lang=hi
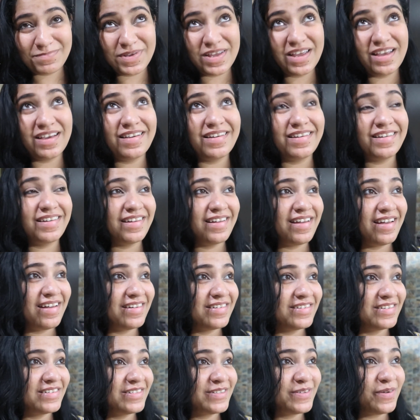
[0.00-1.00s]
क्या करें
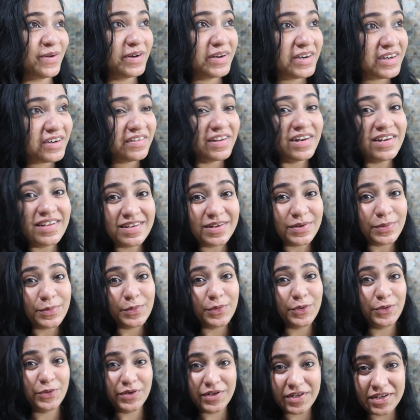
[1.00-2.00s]
यार सॉलिड वाली
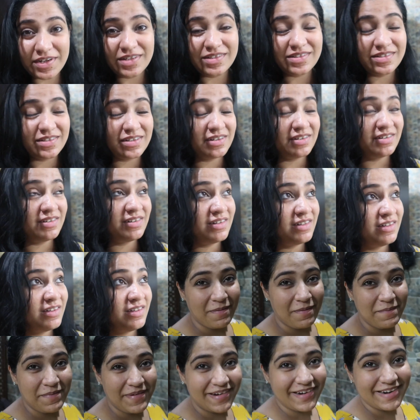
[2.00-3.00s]
गर्मी हो रही है आजकल
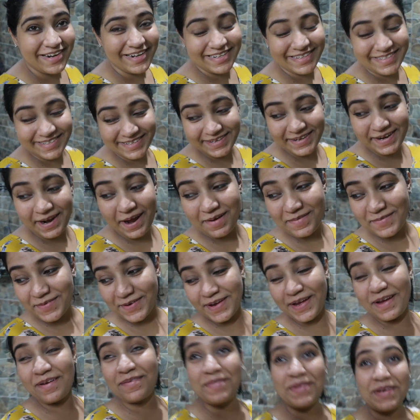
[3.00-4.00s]
हमारा इसी खराब
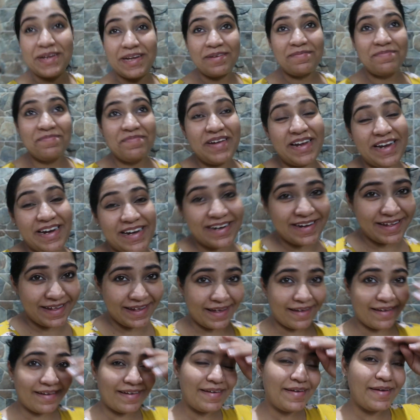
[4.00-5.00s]
हो गया अभी कंप्लेन
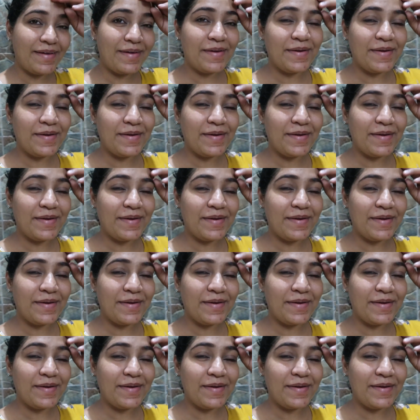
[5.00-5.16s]
किया है